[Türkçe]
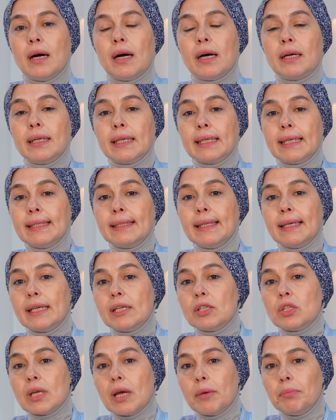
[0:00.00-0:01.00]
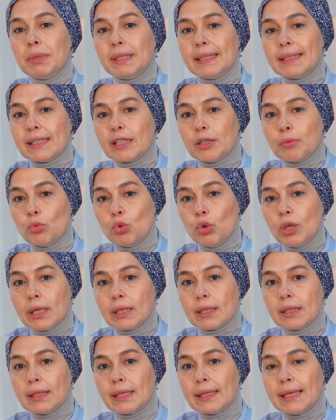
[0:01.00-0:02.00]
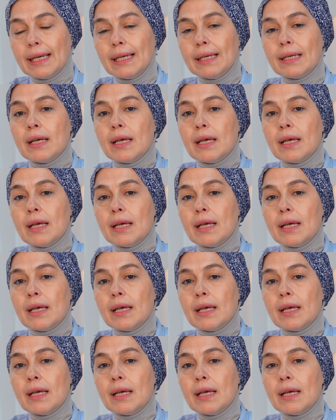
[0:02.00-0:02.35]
harekete geçen bir takım uyarılara